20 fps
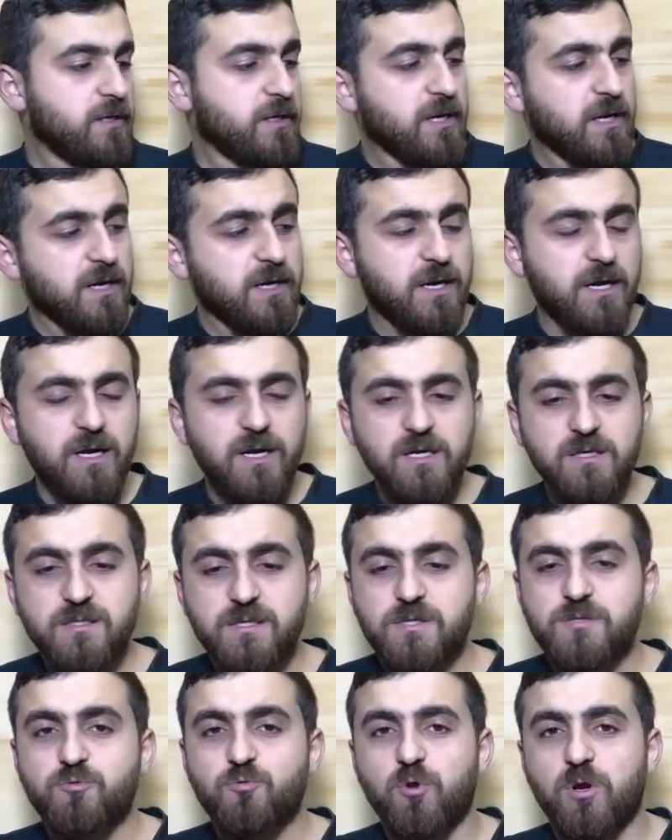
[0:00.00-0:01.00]
Yine karar
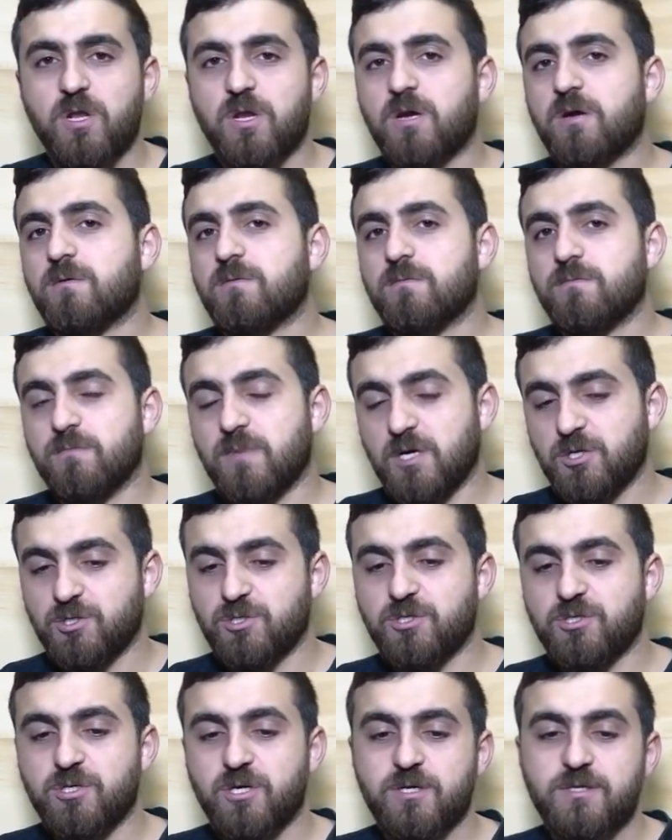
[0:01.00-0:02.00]
ses vurarak
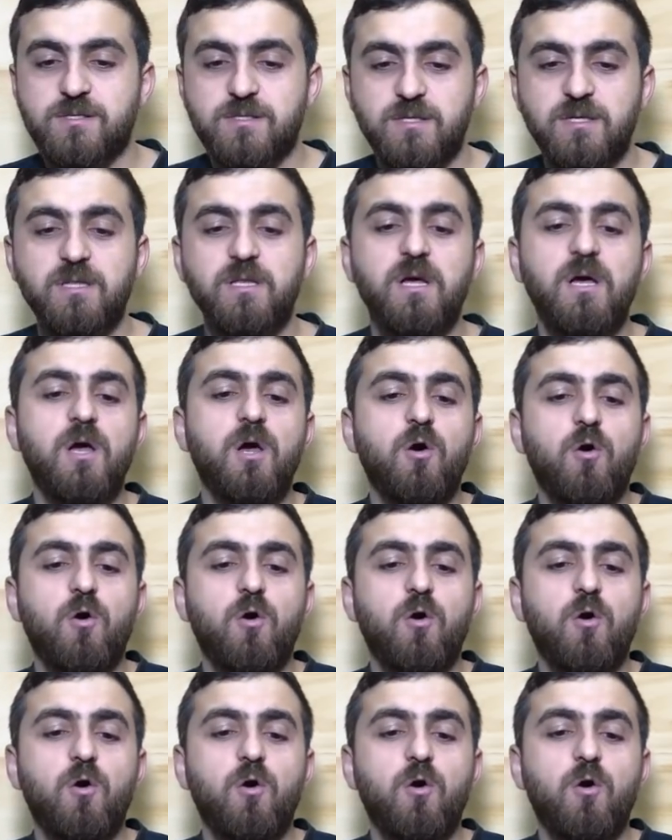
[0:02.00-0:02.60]
başlayacaksın.